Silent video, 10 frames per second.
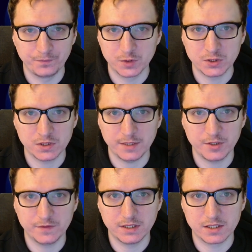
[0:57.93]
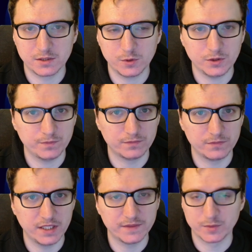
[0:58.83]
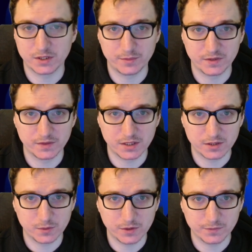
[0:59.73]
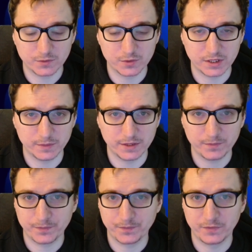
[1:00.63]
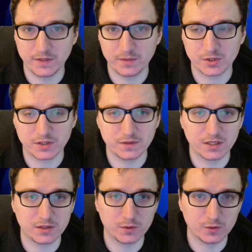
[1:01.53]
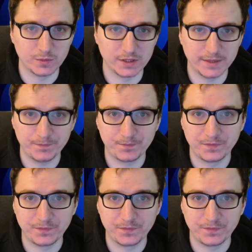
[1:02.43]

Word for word: To, co tam się wydarzyło, nie wiem, co tam się wydarzyło u ciebie, nie wiem, co się wydarzyło u mnie.